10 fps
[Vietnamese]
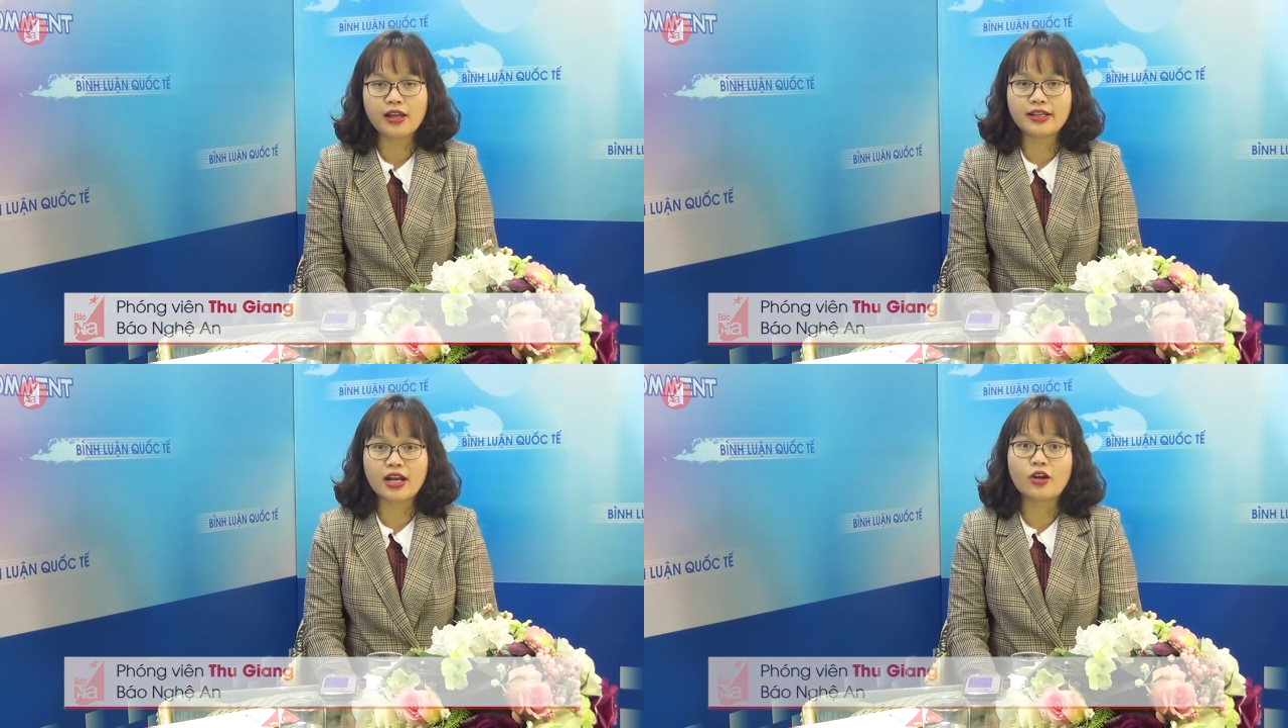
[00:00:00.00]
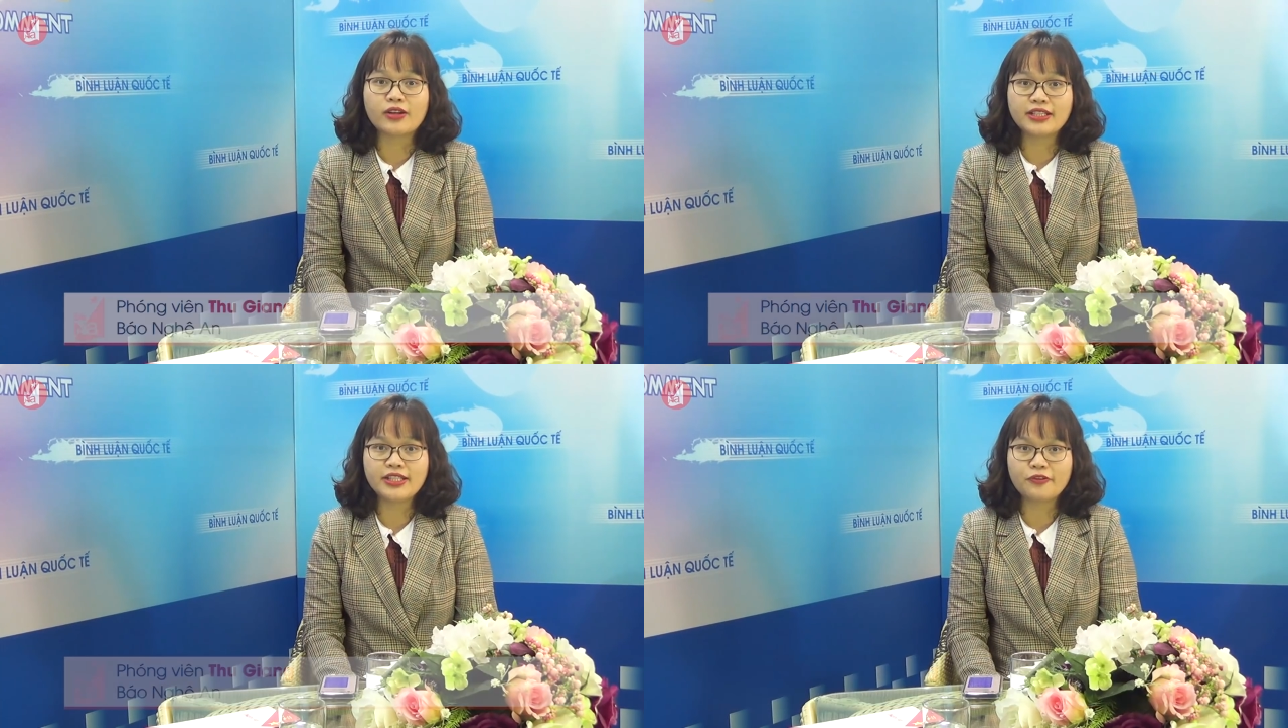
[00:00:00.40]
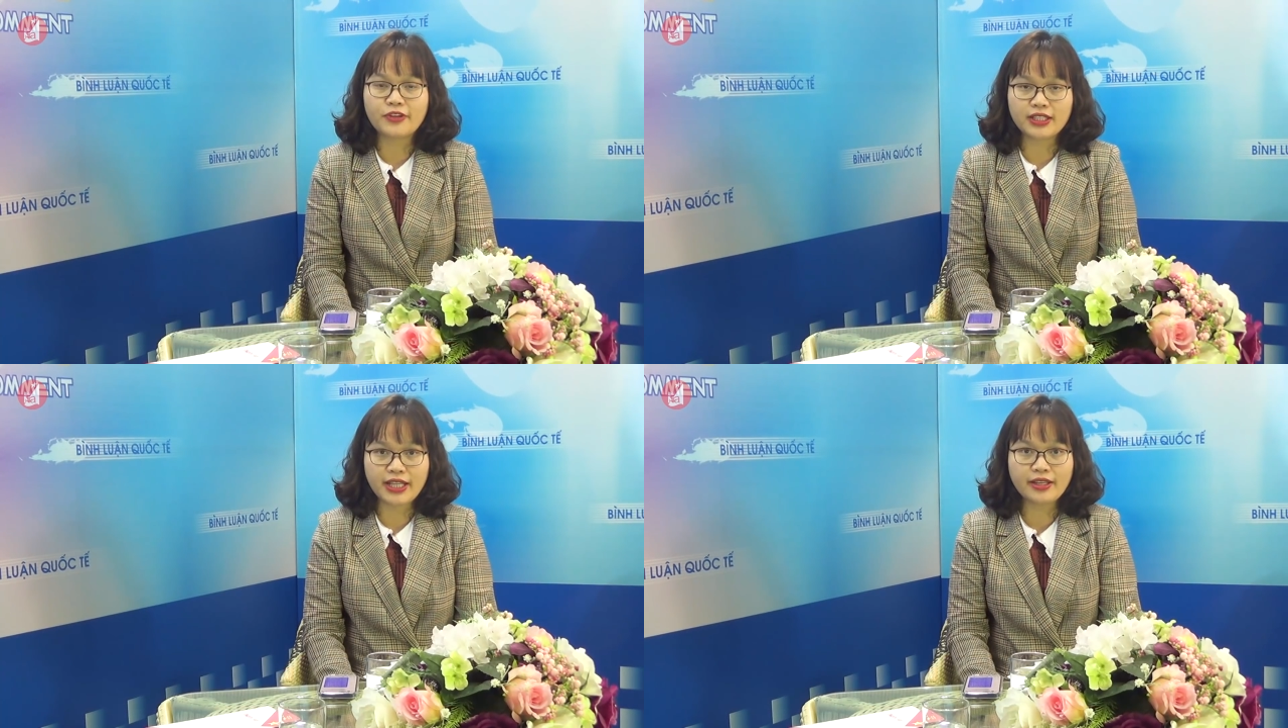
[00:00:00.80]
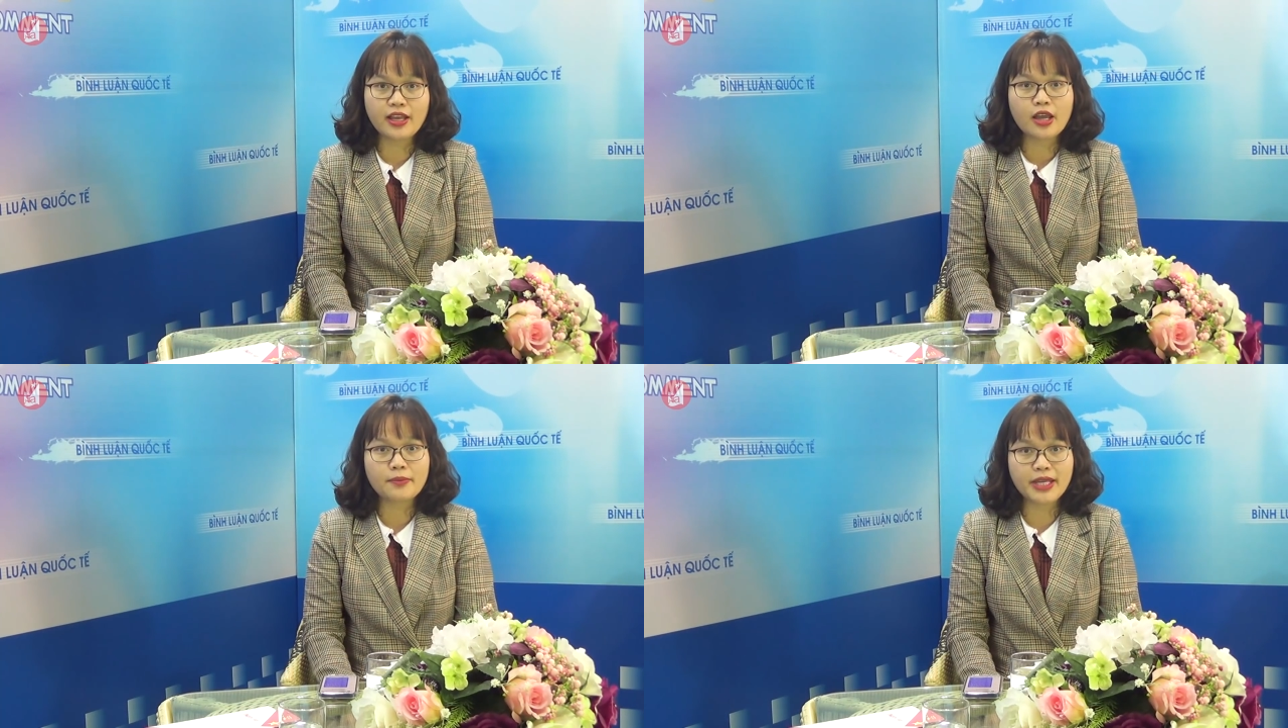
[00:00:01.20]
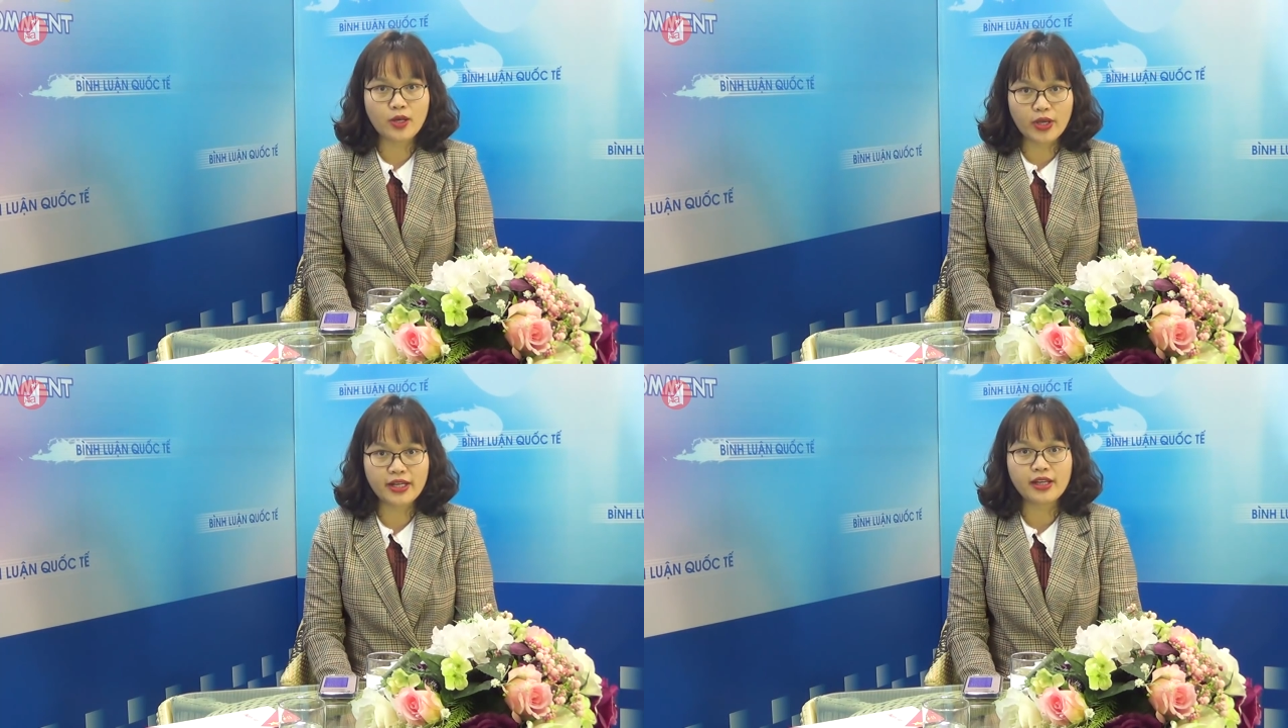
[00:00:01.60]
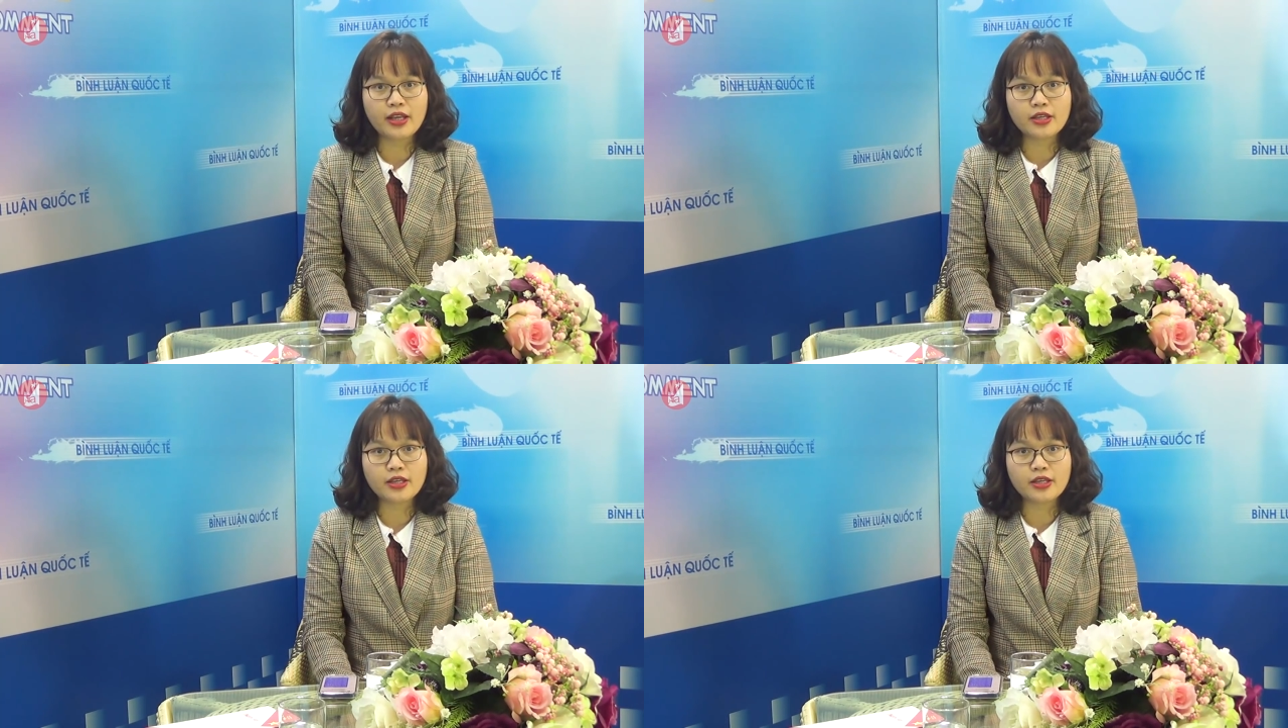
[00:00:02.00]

Đã có rất nhiều phân tích, bình luận